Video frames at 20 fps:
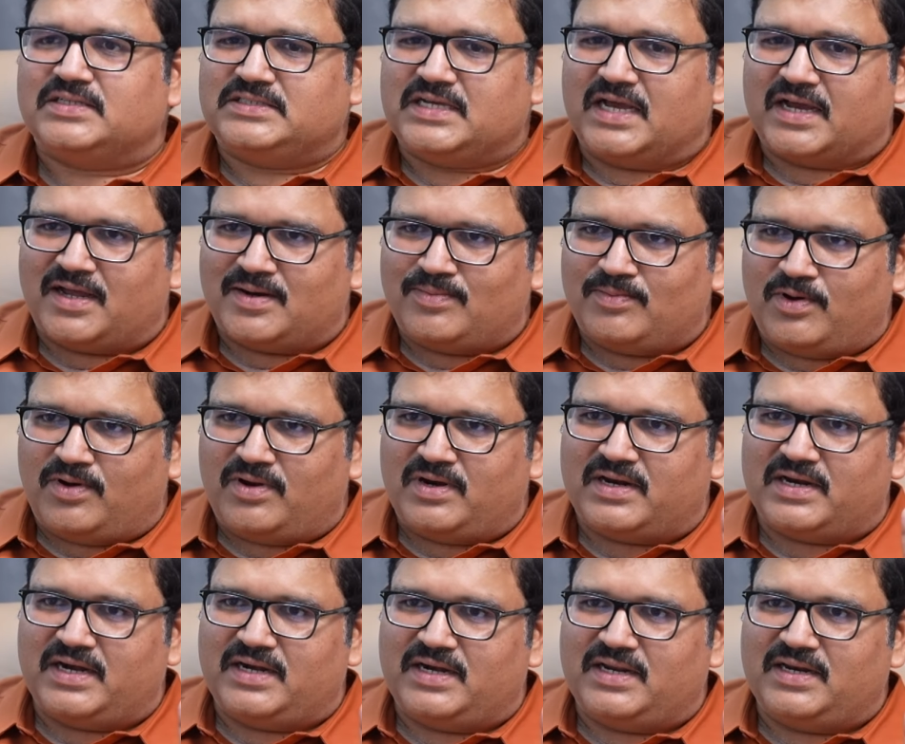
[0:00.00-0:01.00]
జగన్మోహన్
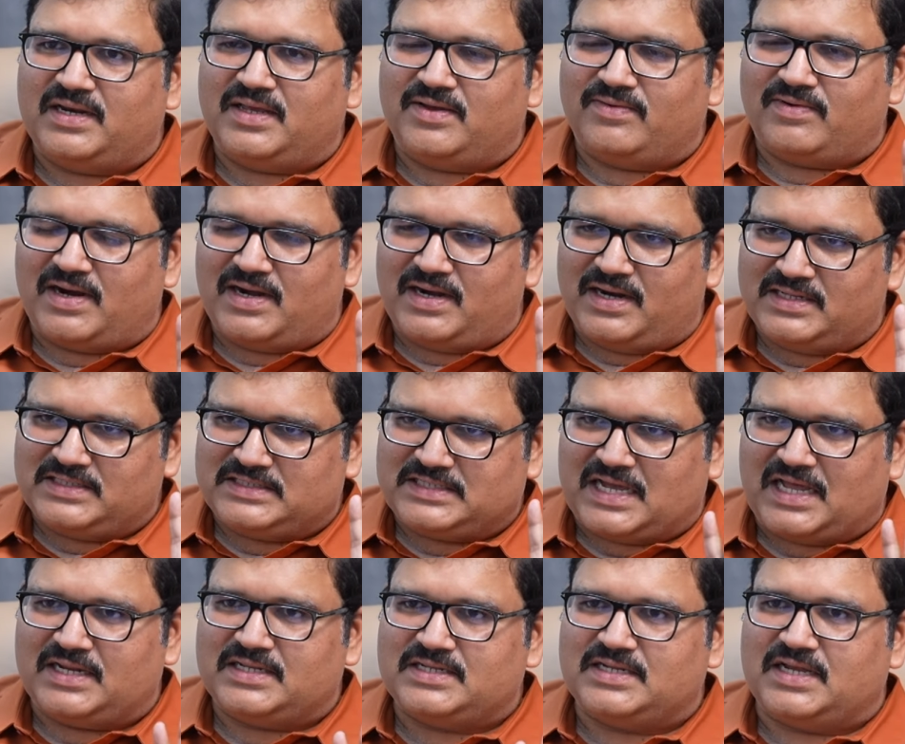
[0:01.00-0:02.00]
రెడ్డిని ఇవాళ నేను
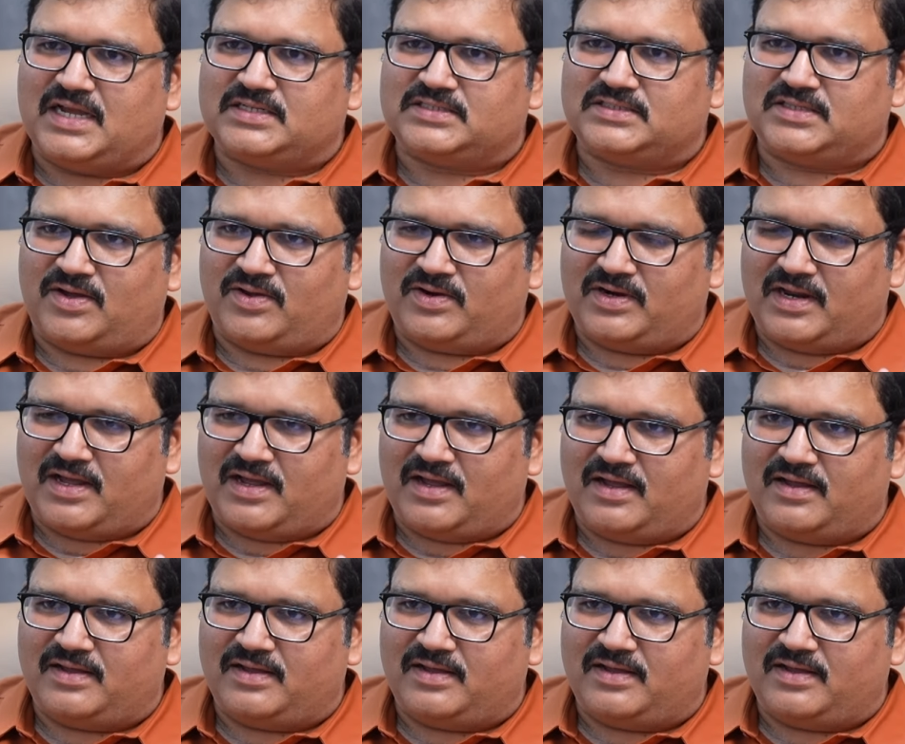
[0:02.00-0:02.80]
ఛాలెంజ్ చేస్తా ఉన్నా